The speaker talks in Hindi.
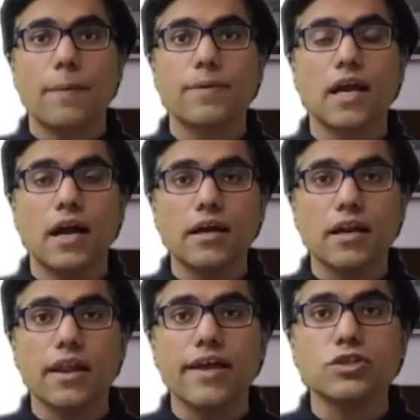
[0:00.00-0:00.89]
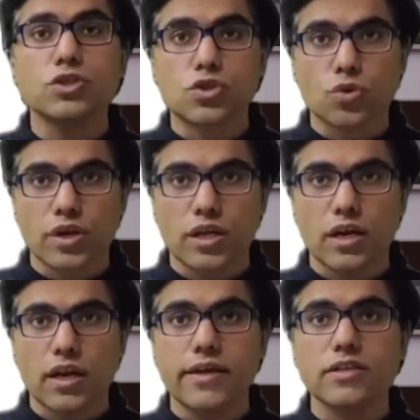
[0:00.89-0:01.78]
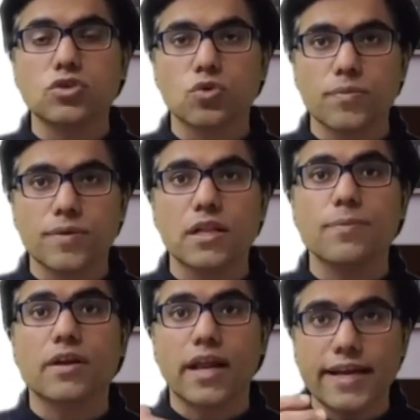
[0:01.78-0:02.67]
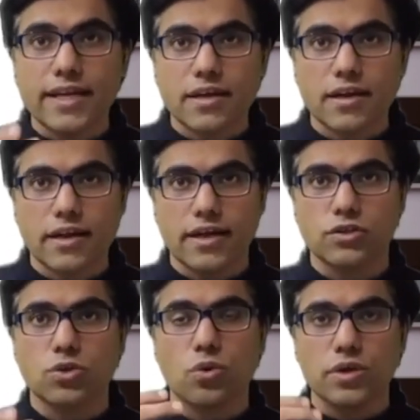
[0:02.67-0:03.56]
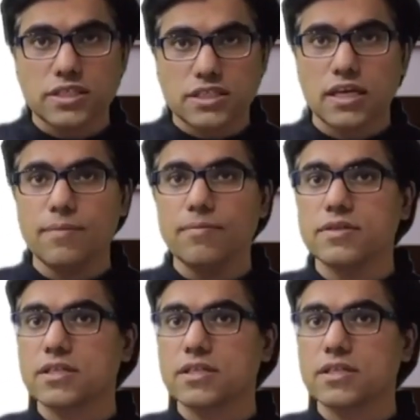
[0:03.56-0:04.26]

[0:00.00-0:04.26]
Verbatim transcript: अब क्या करना है स्टोर करना है स्टोर मतलब राइट करना है तो इसके